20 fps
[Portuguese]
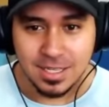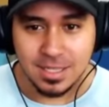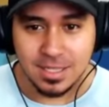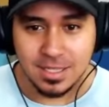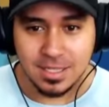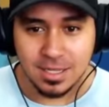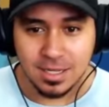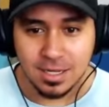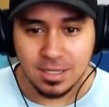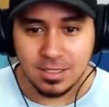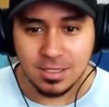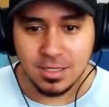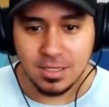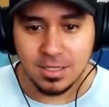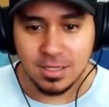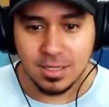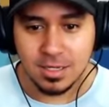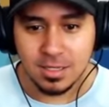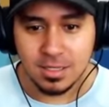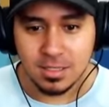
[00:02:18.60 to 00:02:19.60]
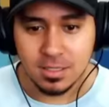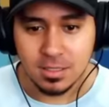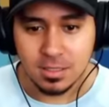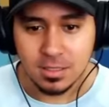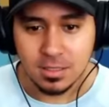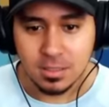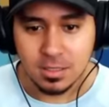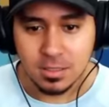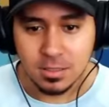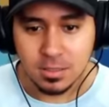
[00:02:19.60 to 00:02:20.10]
Eita, olha ali ele.
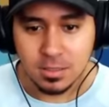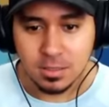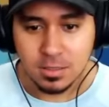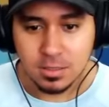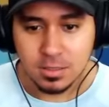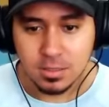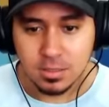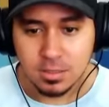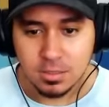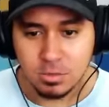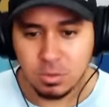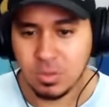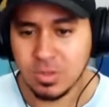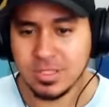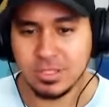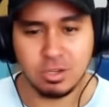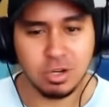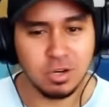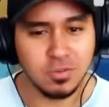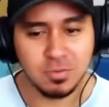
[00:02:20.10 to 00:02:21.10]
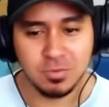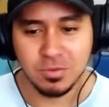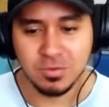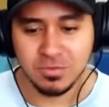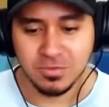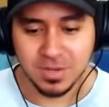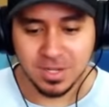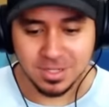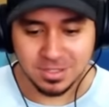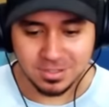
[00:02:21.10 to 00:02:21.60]
Nossa, agora foi
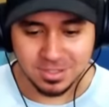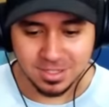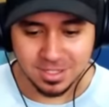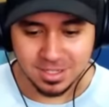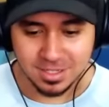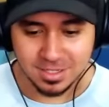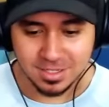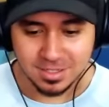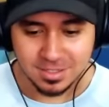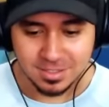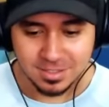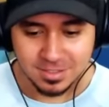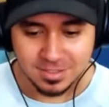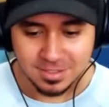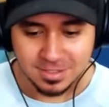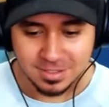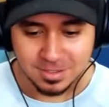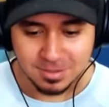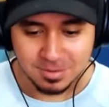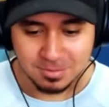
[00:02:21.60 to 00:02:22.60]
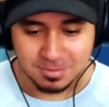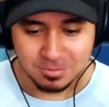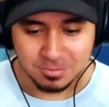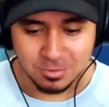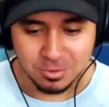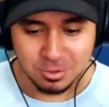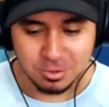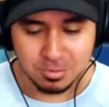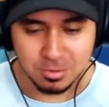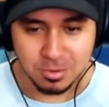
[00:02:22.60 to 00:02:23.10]
muito fácil, cara.
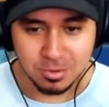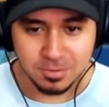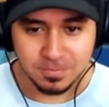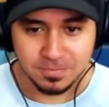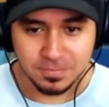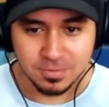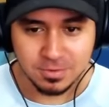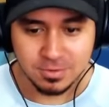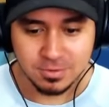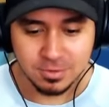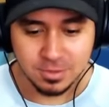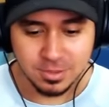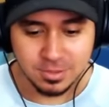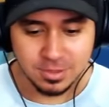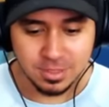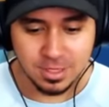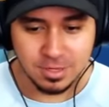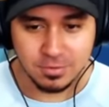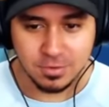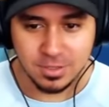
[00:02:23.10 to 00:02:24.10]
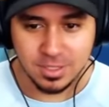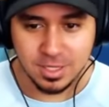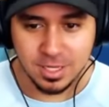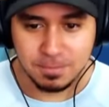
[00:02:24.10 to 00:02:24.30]
Muito bom. Nossa, aqui eu vou